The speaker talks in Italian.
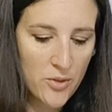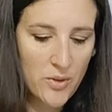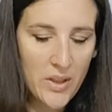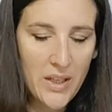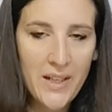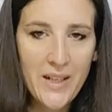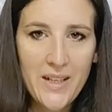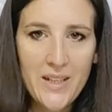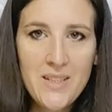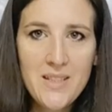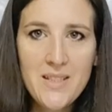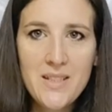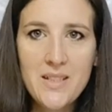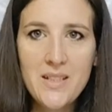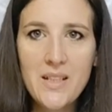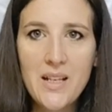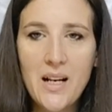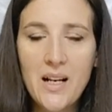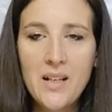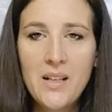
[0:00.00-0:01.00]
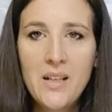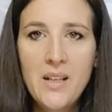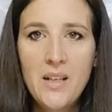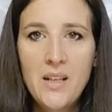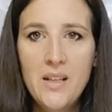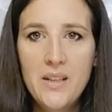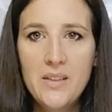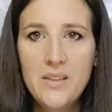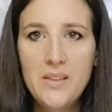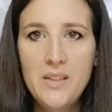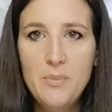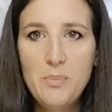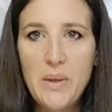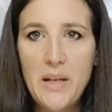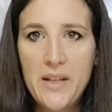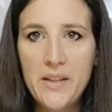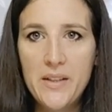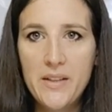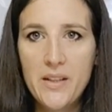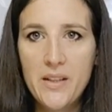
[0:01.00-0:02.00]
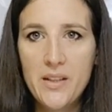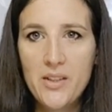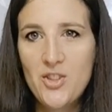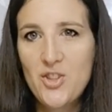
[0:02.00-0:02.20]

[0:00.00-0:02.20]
una garanzia di ben